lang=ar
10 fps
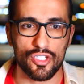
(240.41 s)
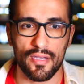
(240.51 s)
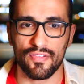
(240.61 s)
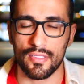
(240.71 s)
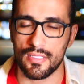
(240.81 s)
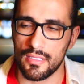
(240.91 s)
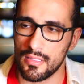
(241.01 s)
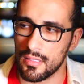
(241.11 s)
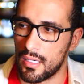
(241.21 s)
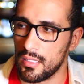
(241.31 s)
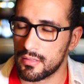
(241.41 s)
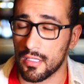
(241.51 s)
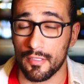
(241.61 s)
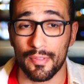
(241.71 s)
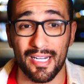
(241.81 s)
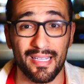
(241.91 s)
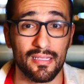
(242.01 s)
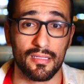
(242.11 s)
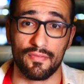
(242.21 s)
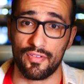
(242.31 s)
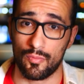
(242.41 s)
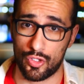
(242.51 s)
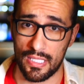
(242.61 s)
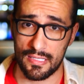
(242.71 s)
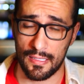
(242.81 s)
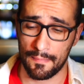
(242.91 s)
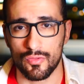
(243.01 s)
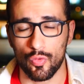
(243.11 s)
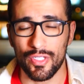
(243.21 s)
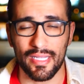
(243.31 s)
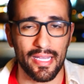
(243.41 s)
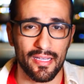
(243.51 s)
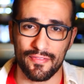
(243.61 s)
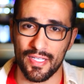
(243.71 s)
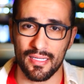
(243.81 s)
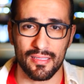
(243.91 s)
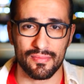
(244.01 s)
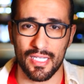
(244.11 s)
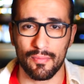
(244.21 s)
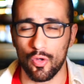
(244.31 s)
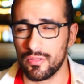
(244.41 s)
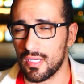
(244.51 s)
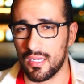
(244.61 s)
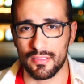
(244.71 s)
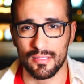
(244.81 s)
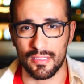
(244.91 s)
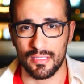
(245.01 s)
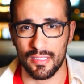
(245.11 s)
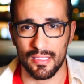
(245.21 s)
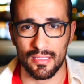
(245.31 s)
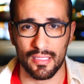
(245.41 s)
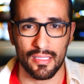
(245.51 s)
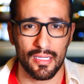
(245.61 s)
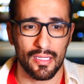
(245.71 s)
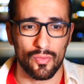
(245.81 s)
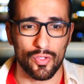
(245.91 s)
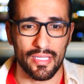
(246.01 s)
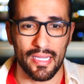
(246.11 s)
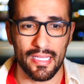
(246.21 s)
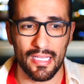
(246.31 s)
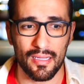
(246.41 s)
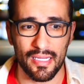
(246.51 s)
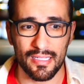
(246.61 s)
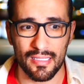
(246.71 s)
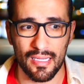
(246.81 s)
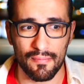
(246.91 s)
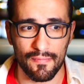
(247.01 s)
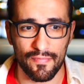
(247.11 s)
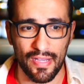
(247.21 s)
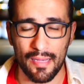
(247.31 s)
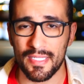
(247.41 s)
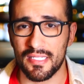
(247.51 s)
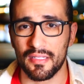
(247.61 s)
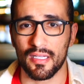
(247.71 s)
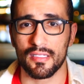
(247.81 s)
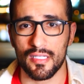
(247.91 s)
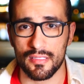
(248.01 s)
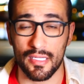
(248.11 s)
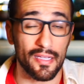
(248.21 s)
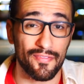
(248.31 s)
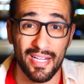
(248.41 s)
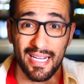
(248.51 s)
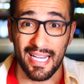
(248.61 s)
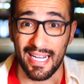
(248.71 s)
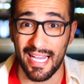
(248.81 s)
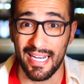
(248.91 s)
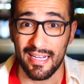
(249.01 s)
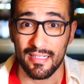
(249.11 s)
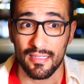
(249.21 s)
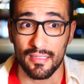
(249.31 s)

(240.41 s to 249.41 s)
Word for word: شايف ان دي غلطه كبيره جدا في المسلسل والنهايه فيها زي ما قلت غلطات كتير جدا وان هي انت خمس ست قصص اقفل لي على الاقل